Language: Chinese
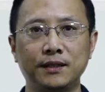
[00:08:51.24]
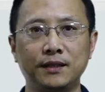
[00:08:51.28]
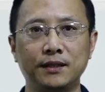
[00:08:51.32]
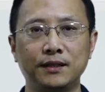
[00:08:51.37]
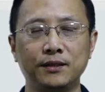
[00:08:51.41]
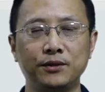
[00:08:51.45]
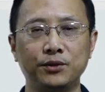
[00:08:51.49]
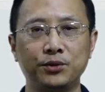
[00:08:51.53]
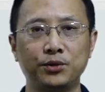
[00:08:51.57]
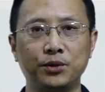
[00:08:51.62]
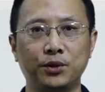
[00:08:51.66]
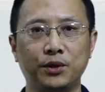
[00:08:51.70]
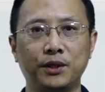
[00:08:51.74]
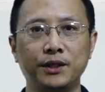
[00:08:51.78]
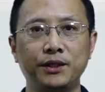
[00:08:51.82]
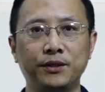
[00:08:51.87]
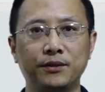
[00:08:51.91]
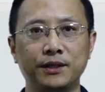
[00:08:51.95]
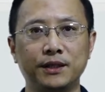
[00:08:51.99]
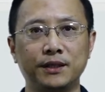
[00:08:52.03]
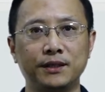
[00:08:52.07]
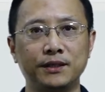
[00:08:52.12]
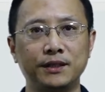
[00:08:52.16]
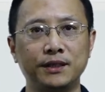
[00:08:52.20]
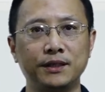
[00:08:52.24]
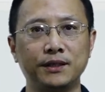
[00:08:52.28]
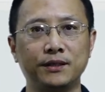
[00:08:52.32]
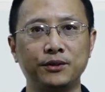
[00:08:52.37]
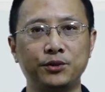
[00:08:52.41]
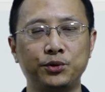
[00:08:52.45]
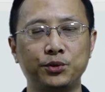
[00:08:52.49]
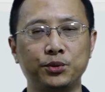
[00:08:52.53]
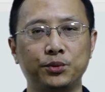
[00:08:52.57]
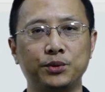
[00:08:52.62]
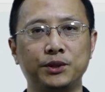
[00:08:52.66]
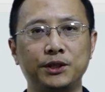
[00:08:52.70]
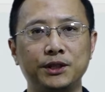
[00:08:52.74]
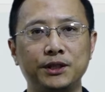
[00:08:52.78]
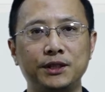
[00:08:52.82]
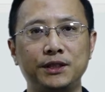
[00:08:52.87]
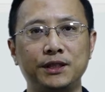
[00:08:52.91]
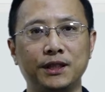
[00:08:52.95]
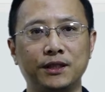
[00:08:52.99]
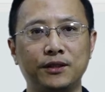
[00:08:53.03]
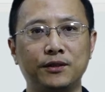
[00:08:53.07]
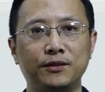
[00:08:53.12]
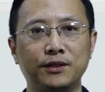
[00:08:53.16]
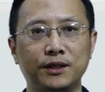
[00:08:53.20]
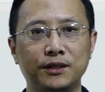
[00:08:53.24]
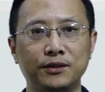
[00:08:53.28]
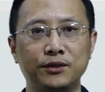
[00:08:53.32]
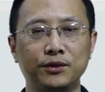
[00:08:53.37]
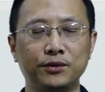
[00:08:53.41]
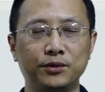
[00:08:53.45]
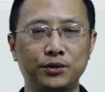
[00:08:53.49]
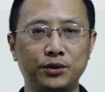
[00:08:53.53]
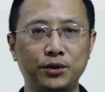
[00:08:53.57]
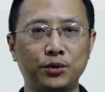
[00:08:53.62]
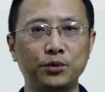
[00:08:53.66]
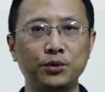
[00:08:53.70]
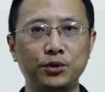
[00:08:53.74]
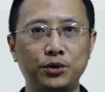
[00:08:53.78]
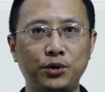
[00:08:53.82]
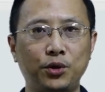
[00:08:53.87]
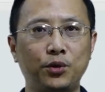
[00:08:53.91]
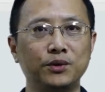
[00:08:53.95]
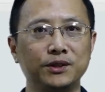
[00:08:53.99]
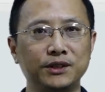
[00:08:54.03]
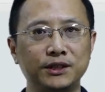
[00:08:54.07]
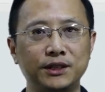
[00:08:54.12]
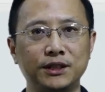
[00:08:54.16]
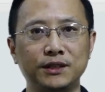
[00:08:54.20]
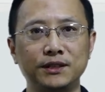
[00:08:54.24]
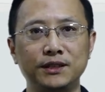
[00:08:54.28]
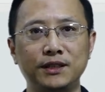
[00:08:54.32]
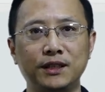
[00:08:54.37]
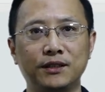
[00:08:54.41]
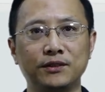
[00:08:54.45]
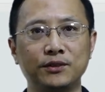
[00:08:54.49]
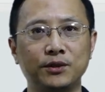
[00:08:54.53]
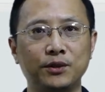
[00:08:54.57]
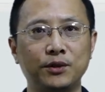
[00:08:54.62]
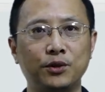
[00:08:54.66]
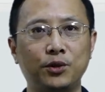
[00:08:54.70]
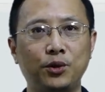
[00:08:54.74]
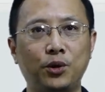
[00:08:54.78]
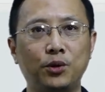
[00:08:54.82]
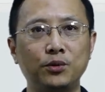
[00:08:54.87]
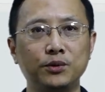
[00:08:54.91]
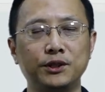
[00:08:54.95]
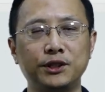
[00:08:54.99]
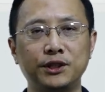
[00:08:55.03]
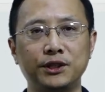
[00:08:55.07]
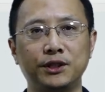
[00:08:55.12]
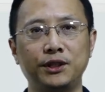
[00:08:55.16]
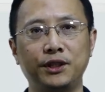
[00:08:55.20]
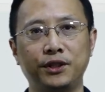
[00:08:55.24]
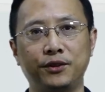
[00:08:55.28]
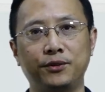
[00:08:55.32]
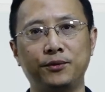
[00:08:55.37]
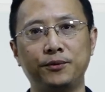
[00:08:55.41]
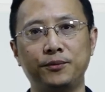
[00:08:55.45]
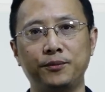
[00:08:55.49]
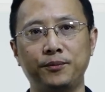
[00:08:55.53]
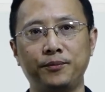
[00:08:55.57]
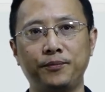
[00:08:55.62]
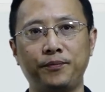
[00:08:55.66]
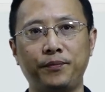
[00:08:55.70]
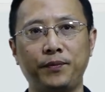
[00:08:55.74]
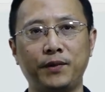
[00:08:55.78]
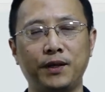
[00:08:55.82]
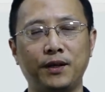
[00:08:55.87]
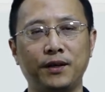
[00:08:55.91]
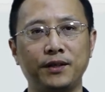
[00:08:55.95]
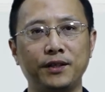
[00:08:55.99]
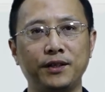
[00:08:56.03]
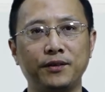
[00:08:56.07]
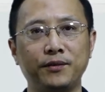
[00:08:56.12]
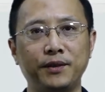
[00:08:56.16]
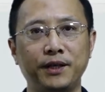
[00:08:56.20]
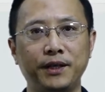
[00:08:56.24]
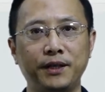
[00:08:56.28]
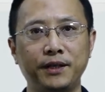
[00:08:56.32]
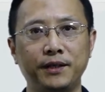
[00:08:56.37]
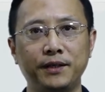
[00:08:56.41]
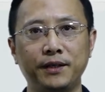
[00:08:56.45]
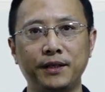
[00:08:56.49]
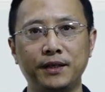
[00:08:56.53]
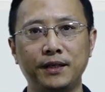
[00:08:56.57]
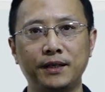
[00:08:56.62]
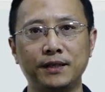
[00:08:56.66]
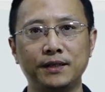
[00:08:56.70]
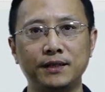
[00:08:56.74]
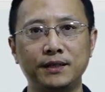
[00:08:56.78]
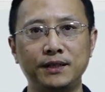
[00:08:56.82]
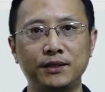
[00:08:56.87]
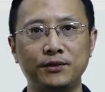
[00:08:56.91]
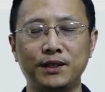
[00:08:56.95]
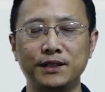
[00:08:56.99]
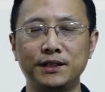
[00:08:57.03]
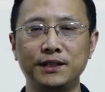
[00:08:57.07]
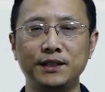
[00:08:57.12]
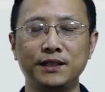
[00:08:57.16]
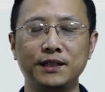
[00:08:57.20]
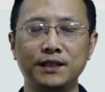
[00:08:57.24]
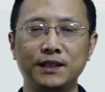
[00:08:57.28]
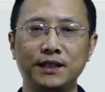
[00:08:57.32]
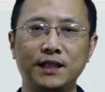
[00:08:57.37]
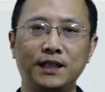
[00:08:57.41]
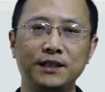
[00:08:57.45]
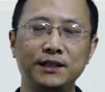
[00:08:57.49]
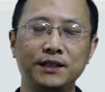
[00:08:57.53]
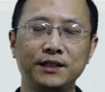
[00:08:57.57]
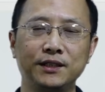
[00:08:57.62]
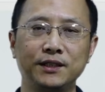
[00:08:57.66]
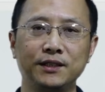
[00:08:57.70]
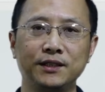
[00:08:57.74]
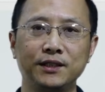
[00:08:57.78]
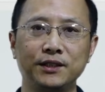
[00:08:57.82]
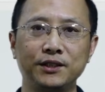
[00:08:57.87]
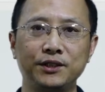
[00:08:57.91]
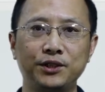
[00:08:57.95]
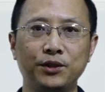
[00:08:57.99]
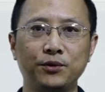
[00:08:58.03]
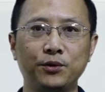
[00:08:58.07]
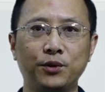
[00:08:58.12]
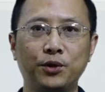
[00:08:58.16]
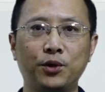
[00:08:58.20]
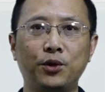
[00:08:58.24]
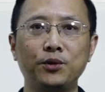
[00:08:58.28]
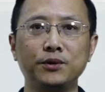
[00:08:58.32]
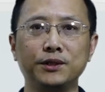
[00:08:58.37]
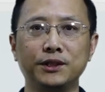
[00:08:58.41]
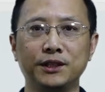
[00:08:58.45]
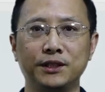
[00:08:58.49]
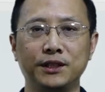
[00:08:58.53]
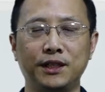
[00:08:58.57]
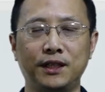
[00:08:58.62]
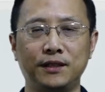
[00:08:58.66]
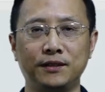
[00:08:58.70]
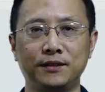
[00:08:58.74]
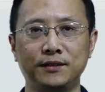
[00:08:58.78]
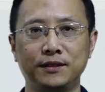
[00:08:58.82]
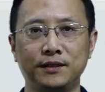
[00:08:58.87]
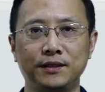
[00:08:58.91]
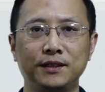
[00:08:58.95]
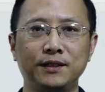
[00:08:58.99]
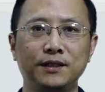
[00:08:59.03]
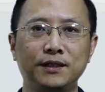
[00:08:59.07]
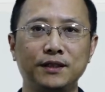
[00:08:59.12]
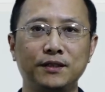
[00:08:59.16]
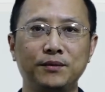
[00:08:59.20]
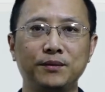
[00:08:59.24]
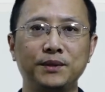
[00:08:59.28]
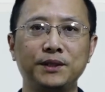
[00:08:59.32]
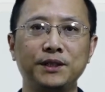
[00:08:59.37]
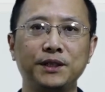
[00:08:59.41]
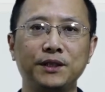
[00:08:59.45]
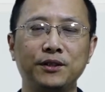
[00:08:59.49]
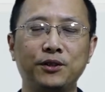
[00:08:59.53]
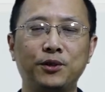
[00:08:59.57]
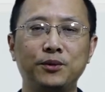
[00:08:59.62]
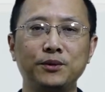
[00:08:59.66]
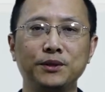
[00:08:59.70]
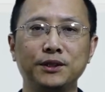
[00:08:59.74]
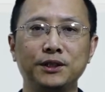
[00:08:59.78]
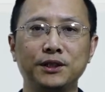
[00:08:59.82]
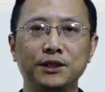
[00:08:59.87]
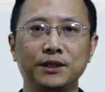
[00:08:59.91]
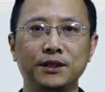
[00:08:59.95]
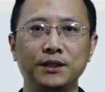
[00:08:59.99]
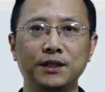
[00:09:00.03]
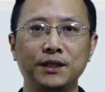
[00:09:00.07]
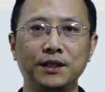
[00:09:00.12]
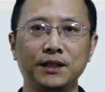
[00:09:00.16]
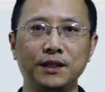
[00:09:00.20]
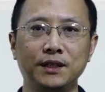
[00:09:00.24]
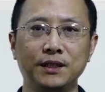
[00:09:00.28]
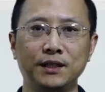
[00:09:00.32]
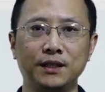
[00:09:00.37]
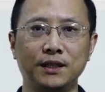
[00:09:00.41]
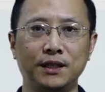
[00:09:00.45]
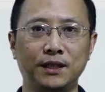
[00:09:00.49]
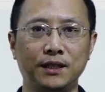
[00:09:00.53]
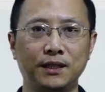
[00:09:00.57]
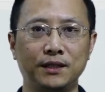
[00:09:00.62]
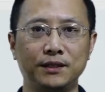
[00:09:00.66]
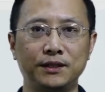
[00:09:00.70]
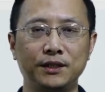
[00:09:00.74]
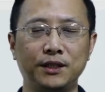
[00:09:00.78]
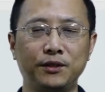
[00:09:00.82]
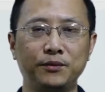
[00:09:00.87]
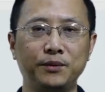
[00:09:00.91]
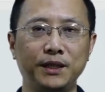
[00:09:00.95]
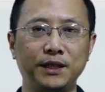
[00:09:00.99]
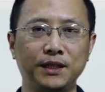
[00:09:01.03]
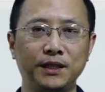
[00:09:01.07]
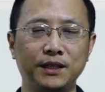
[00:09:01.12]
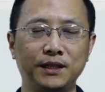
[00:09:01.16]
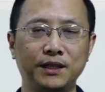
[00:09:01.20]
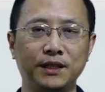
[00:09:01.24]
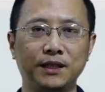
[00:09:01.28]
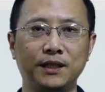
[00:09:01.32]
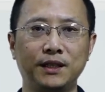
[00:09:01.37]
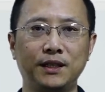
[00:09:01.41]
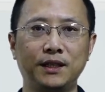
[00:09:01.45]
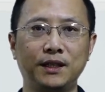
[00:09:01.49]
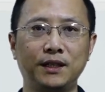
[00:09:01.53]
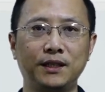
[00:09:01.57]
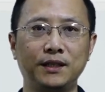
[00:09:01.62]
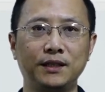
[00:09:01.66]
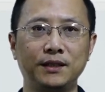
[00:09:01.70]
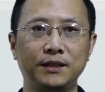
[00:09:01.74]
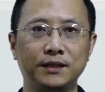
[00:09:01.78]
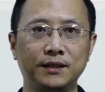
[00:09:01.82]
所有的这个组织结构呢，就都统称叫做控制流，啊，因为计算机呢它是受控制的，那么这些控制，呃，成为一个